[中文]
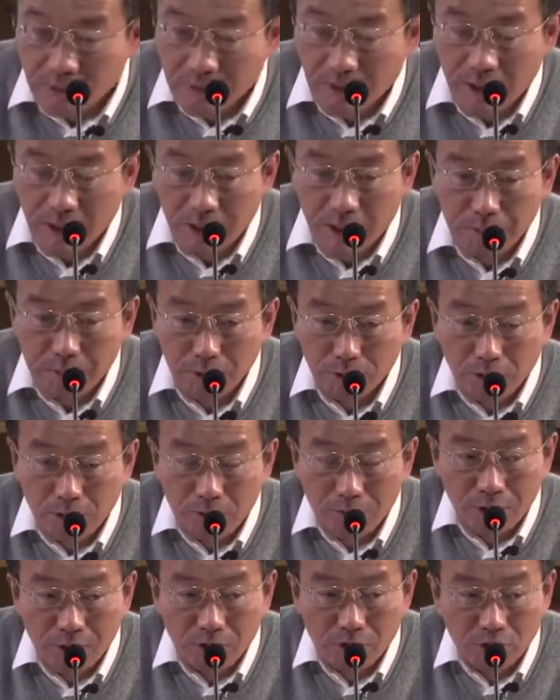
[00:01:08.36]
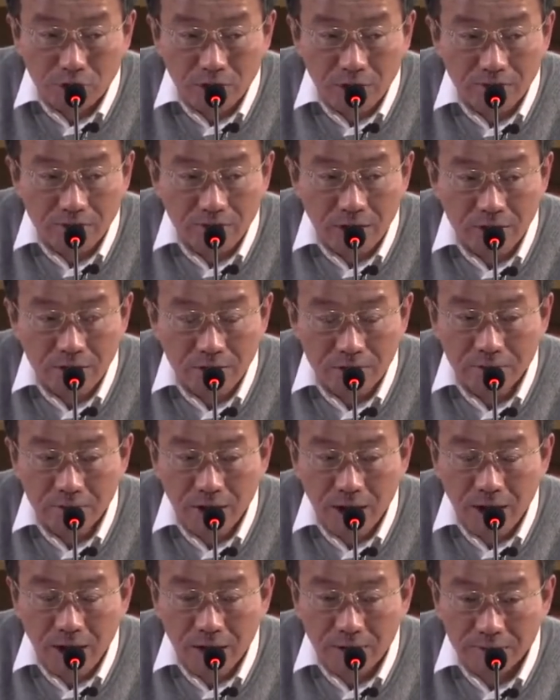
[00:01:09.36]
它让不同民族的文
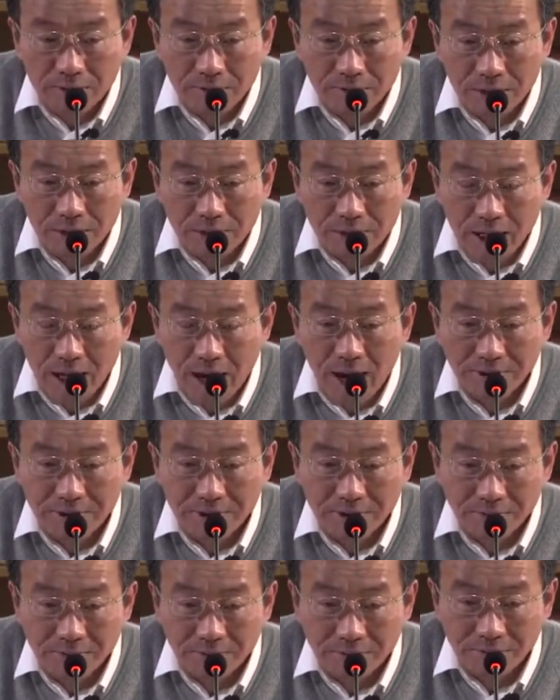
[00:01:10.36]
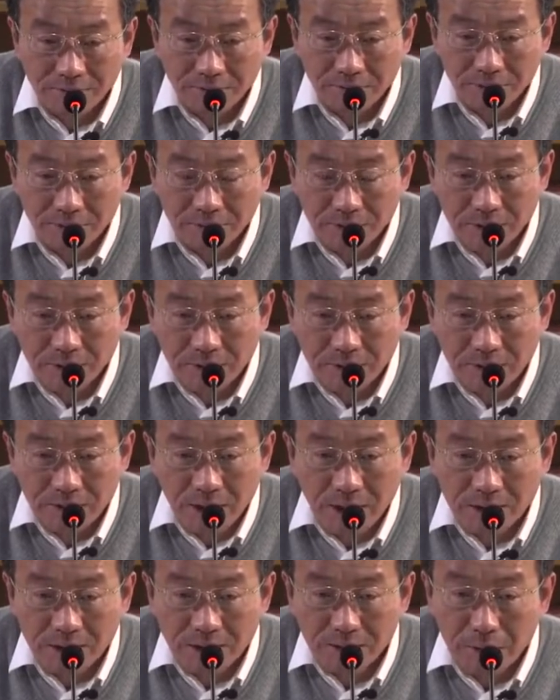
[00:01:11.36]
化的差异
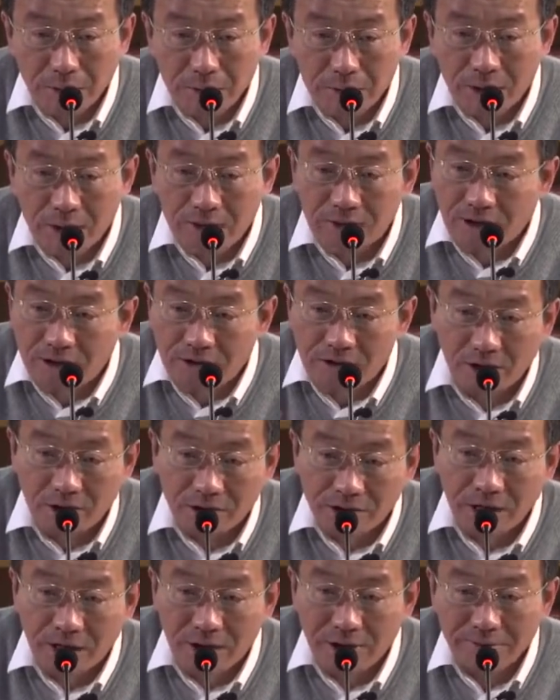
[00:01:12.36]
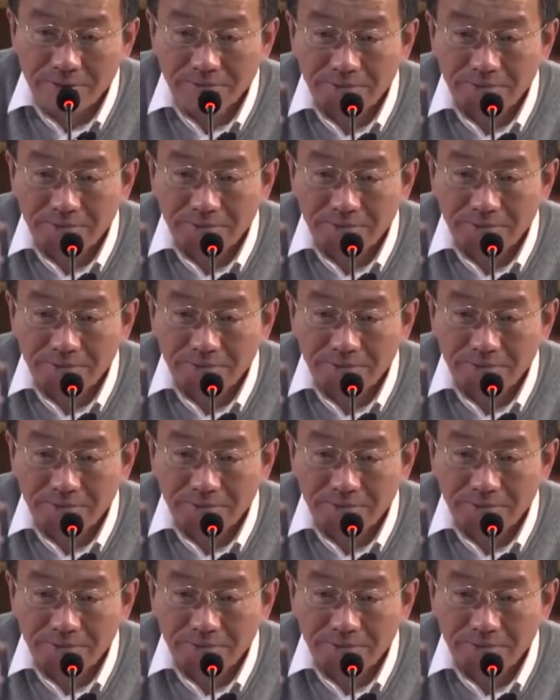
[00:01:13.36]
在资本面前消减。